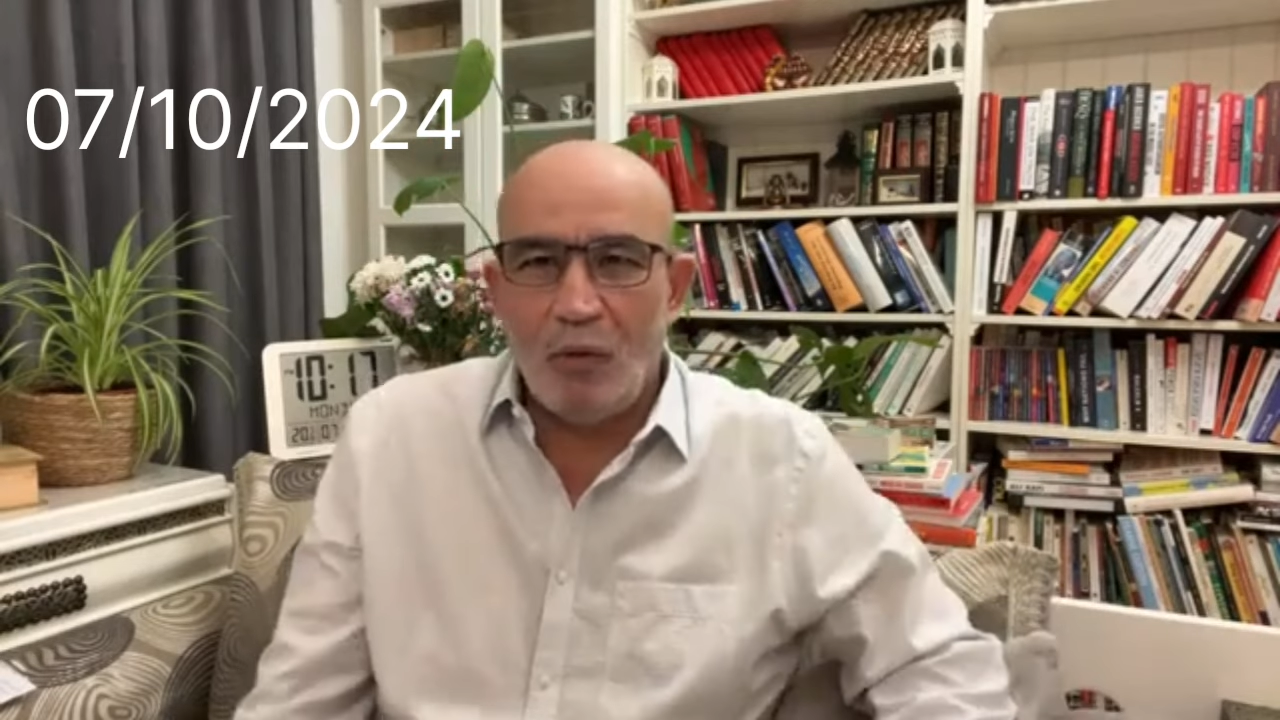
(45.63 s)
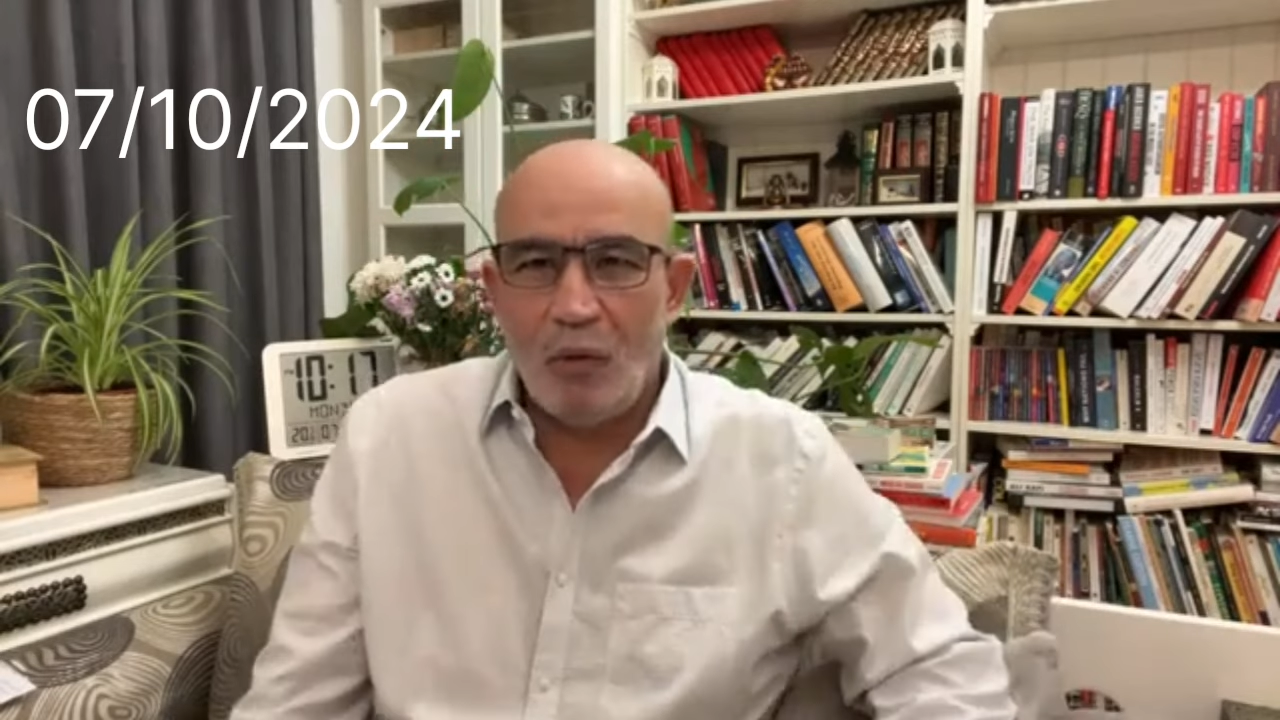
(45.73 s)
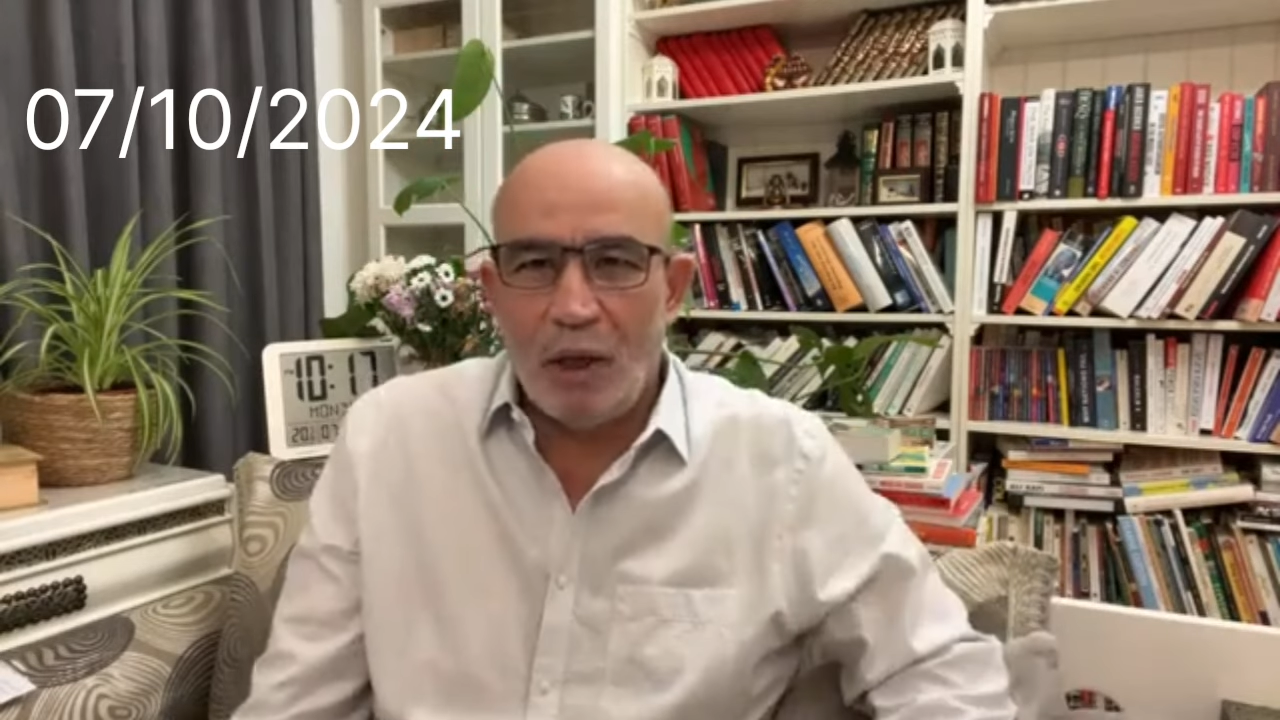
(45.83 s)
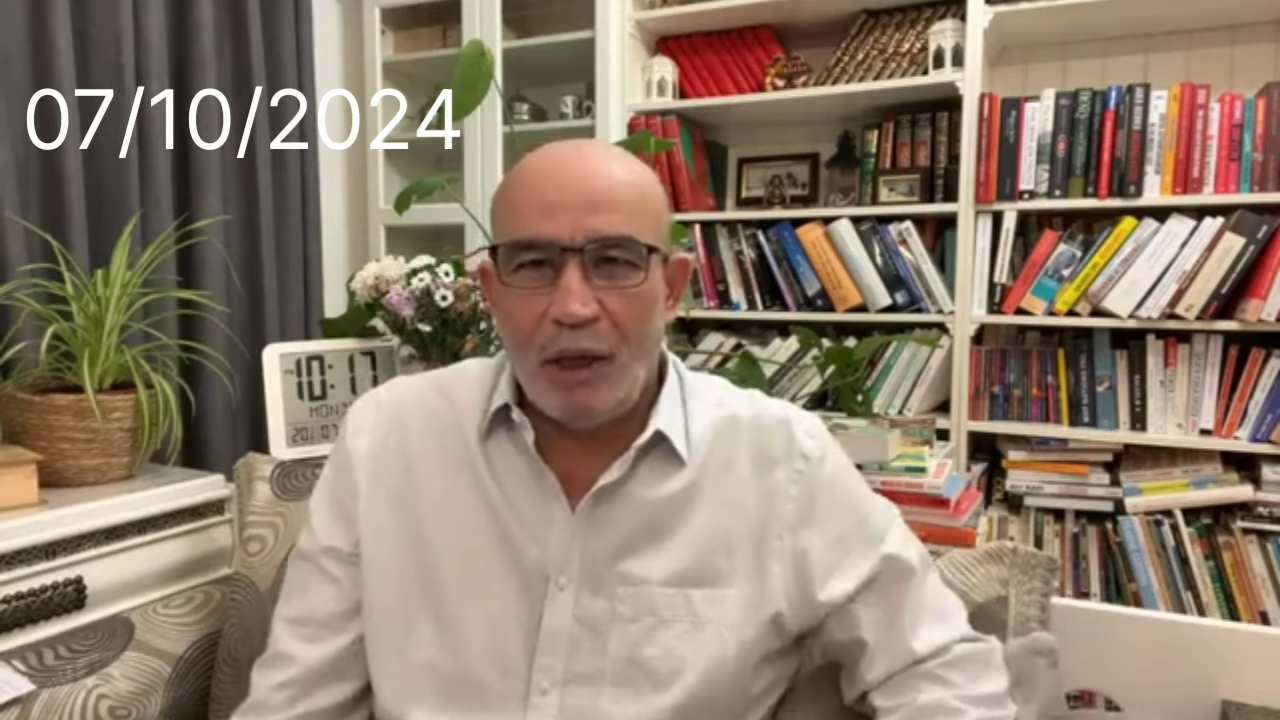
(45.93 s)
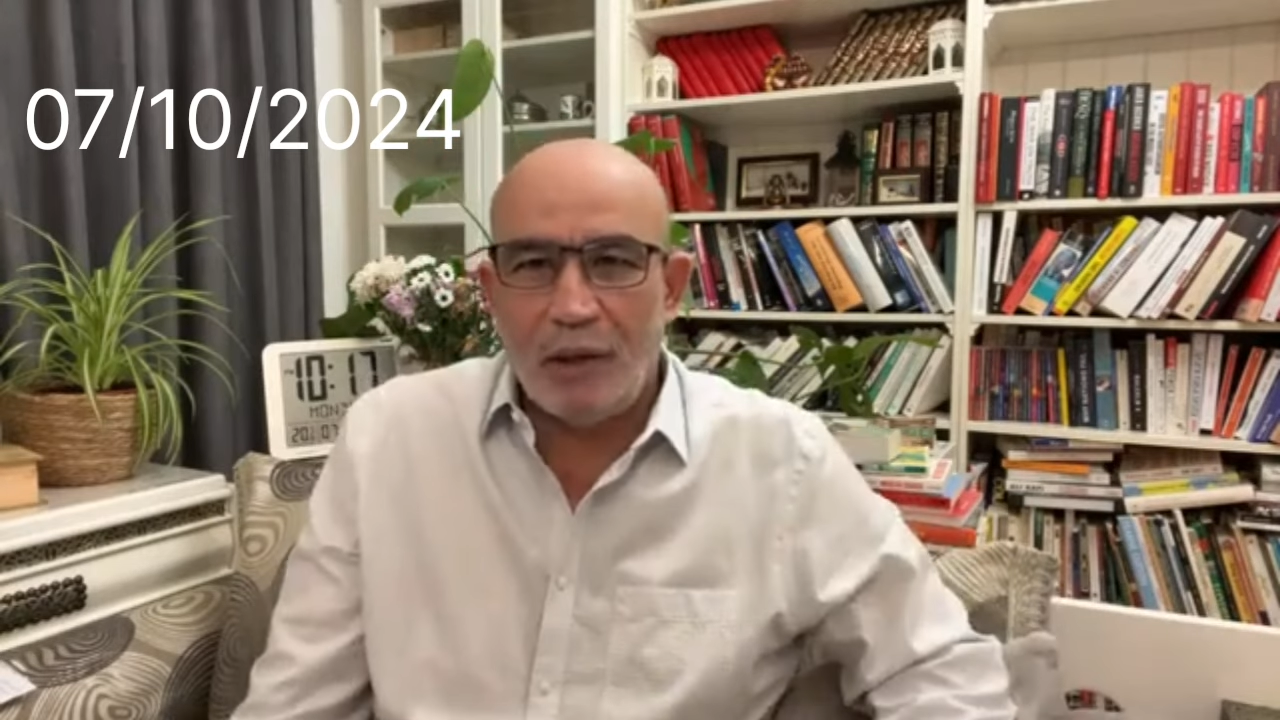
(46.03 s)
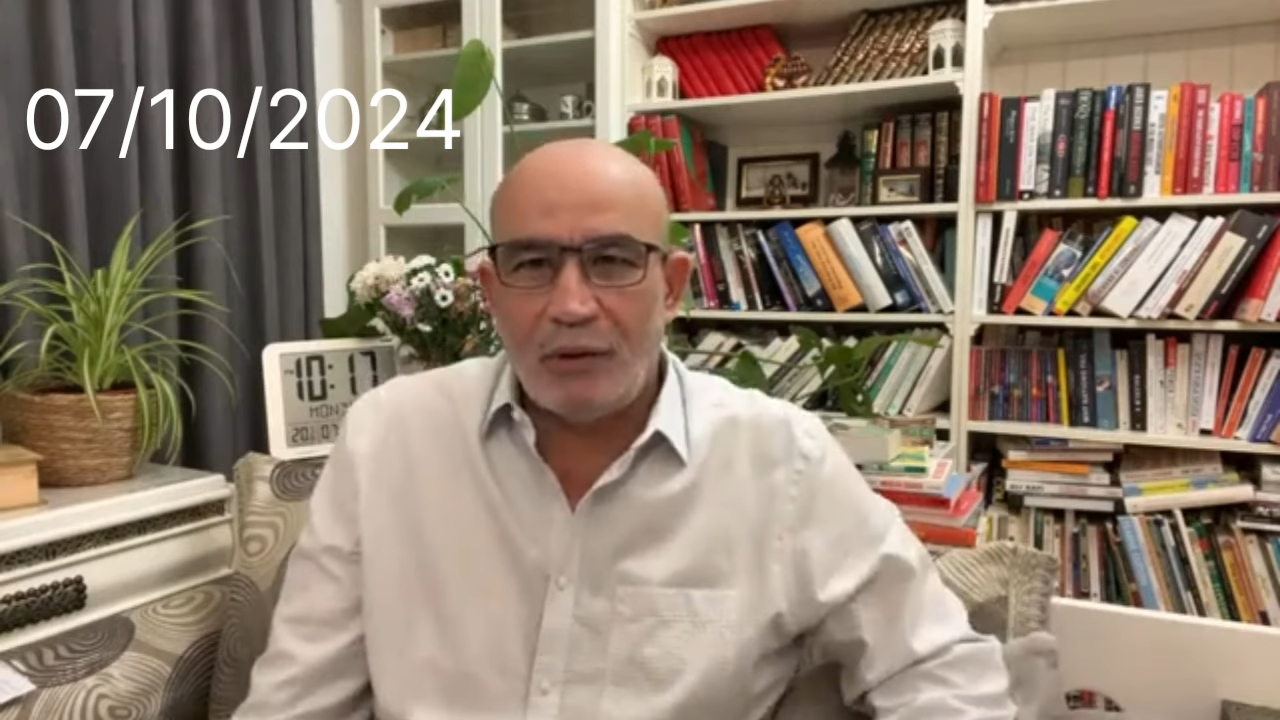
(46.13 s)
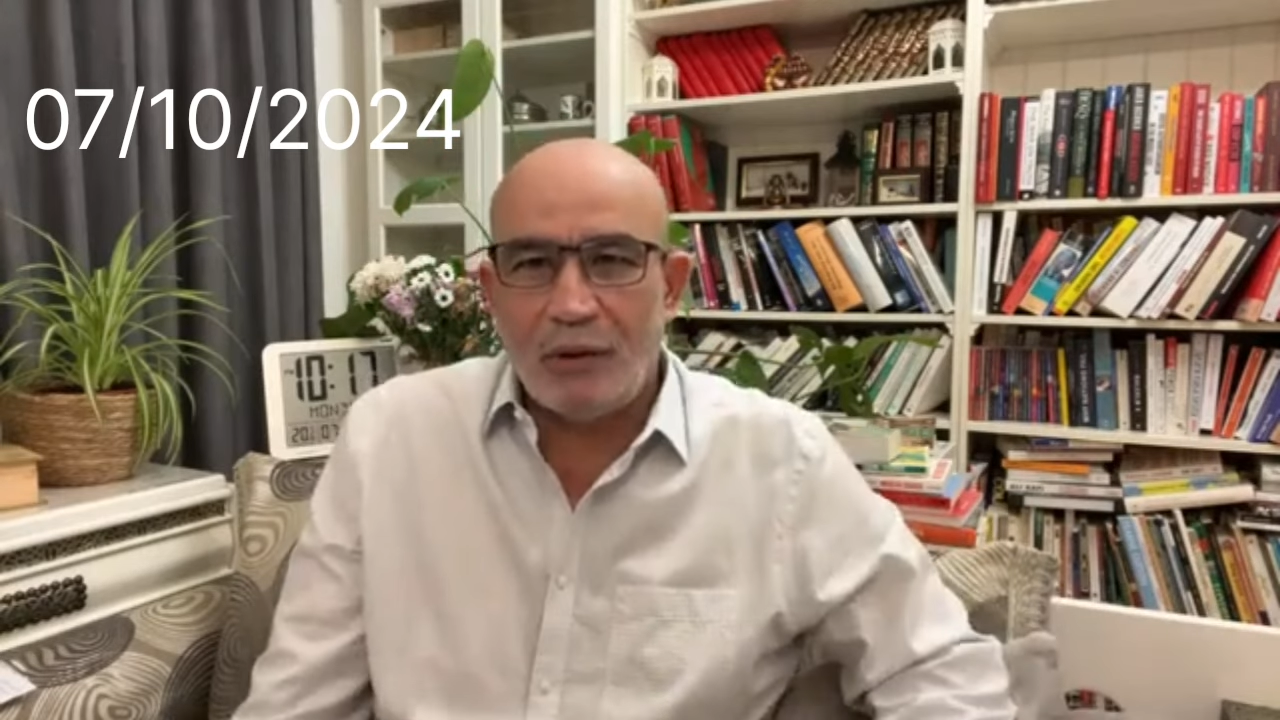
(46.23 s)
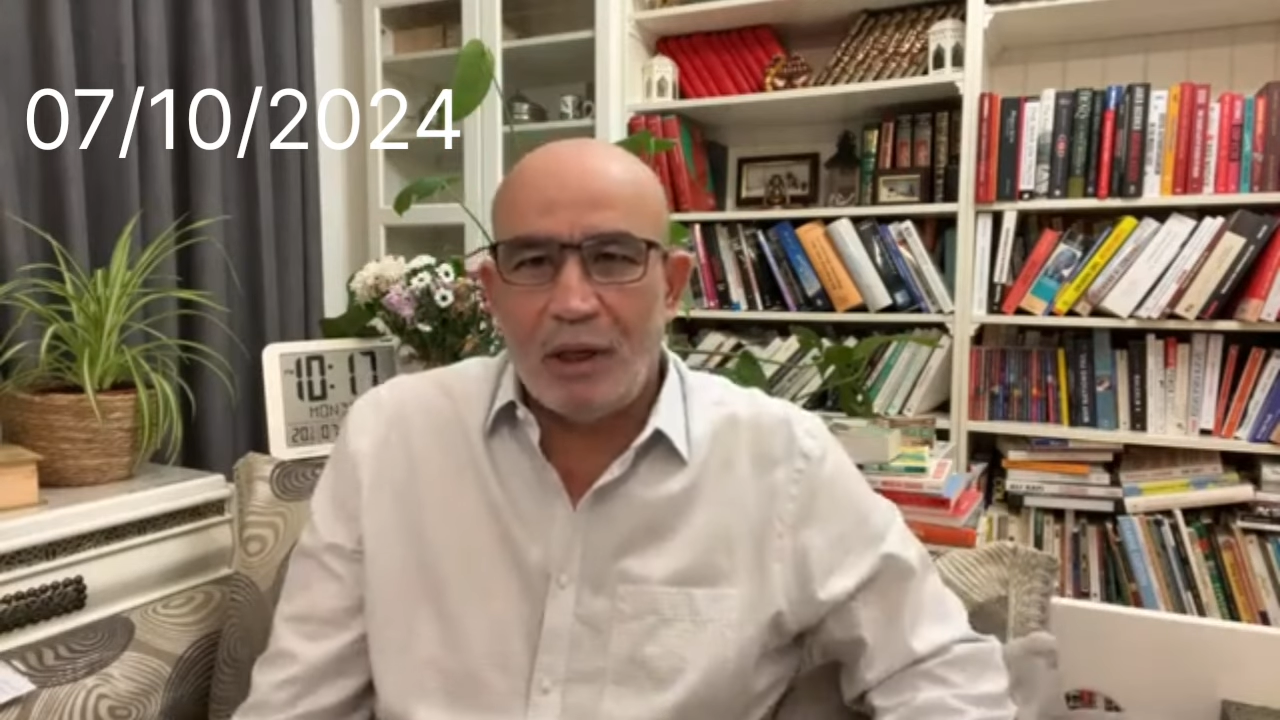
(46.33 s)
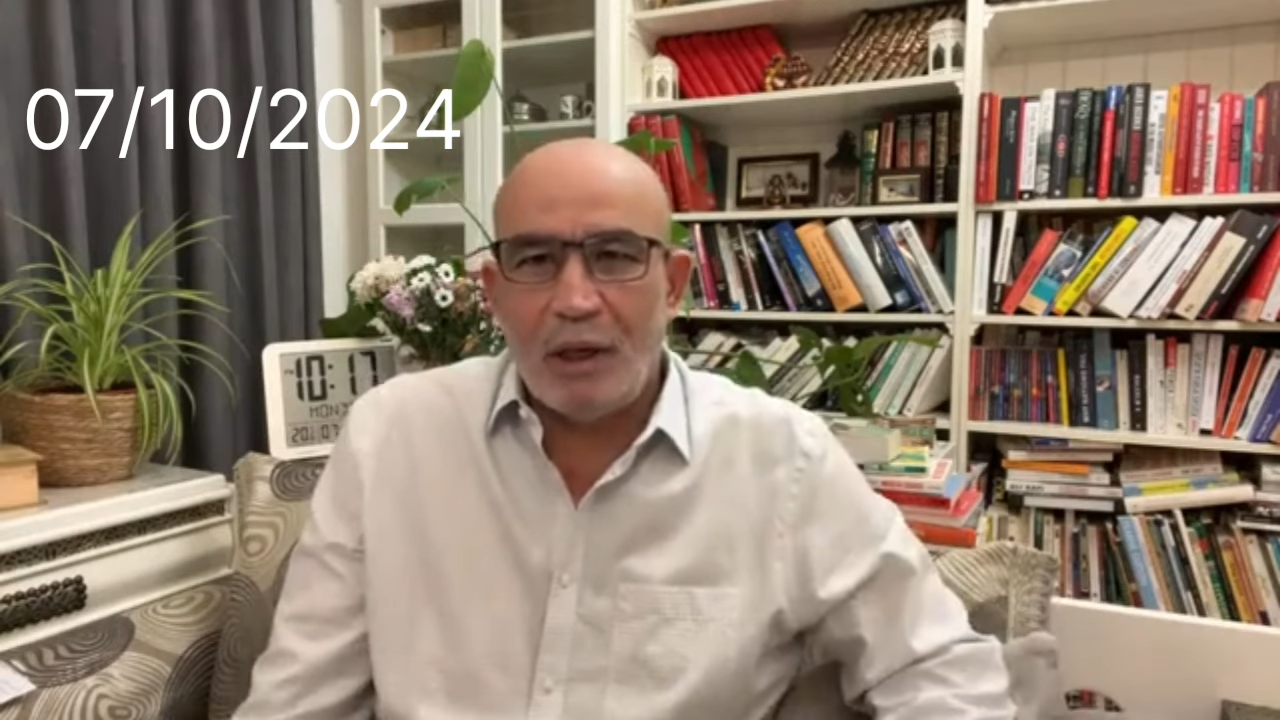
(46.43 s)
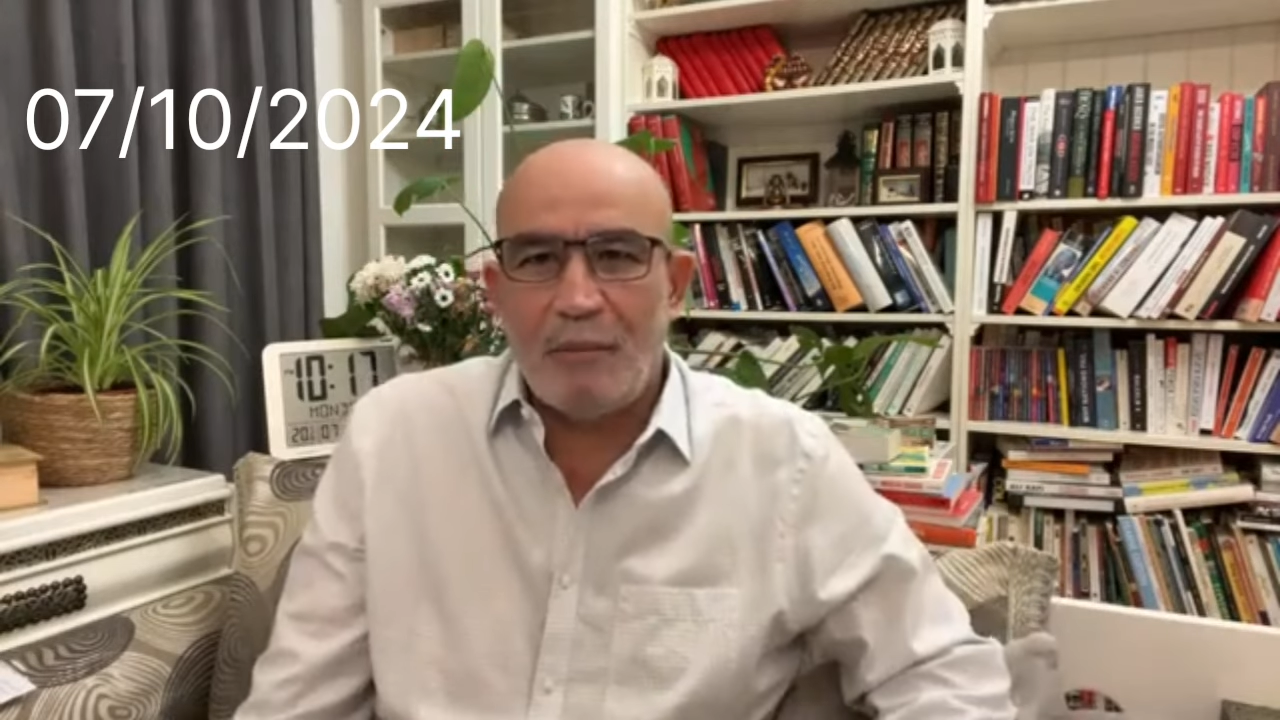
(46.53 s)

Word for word: وهز